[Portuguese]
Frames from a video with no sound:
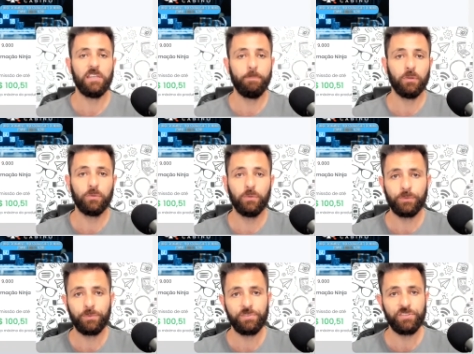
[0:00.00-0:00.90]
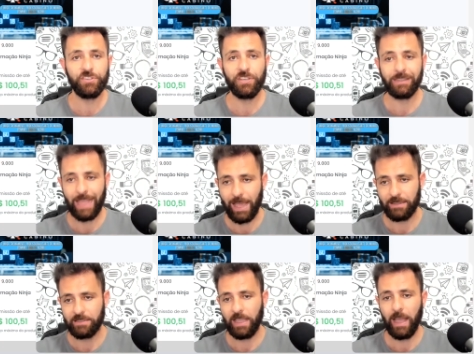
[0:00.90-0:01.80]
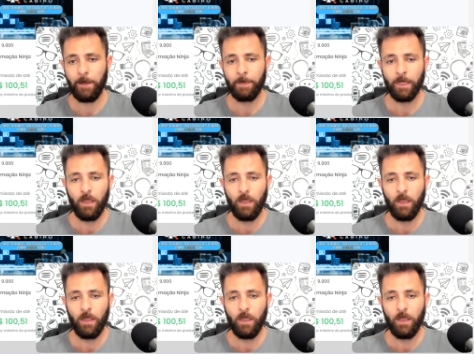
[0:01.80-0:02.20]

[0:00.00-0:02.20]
e produtos digitais, tá?